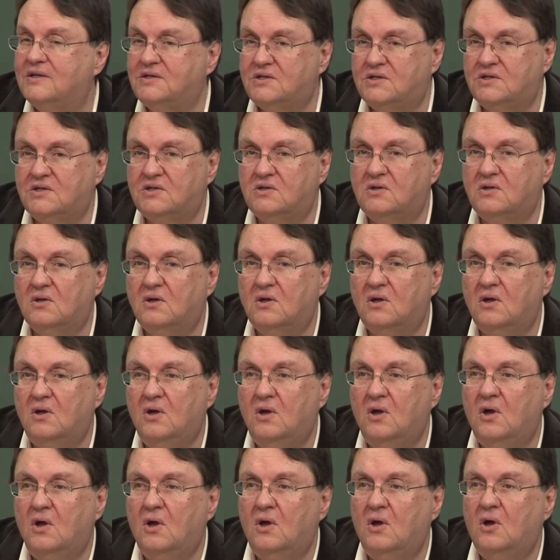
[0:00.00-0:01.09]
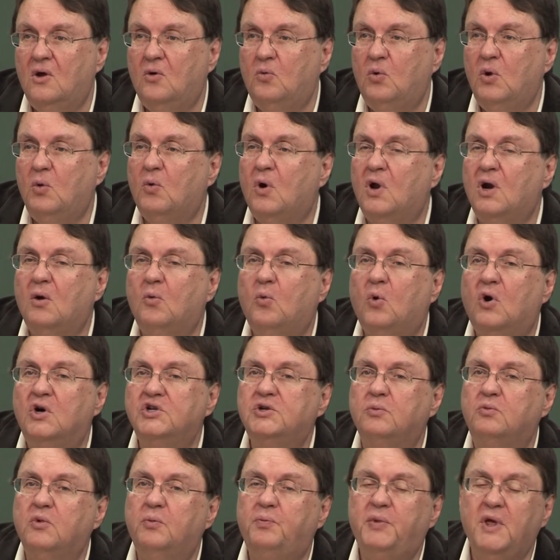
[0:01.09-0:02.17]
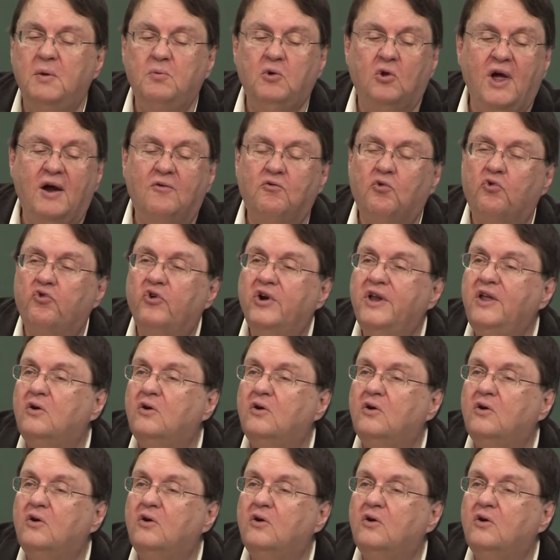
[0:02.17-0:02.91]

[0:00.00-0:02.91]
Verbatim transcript: Но мы хотим находить таких старейшин и диаконов.